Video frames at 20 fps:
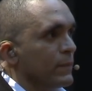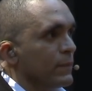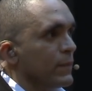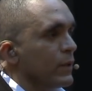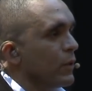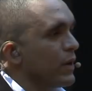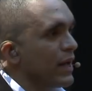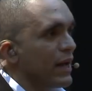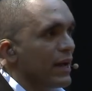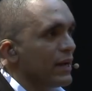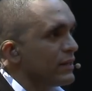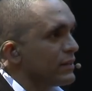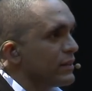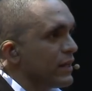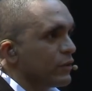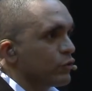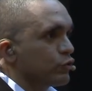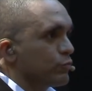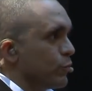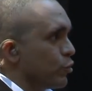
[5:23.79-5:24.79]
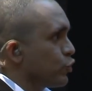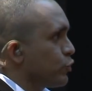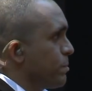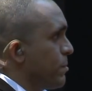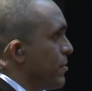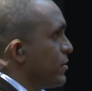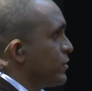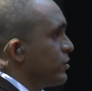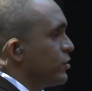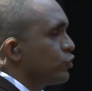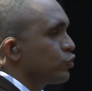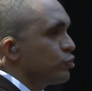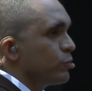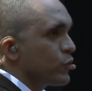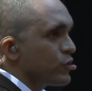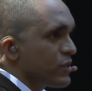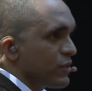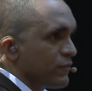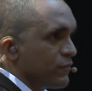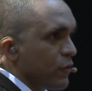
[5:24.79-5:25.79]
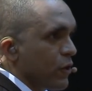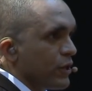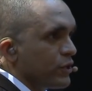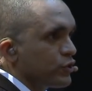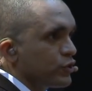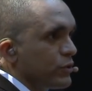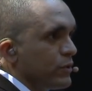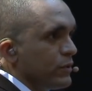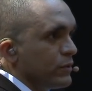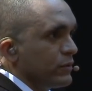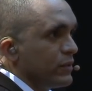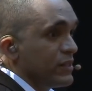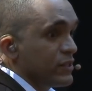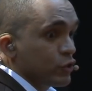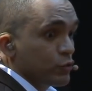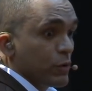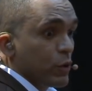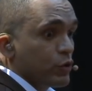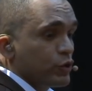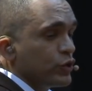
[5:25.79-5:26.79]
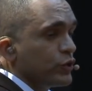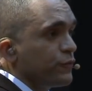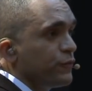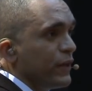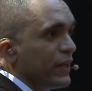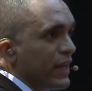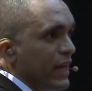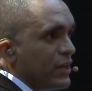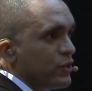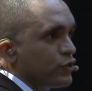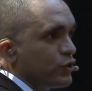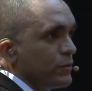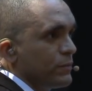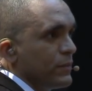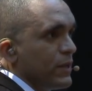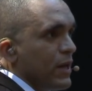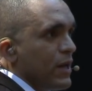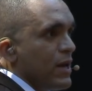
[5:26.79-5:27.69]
não é a realidade dos meus pais nem dos meus avós, existe uma coisa diferente.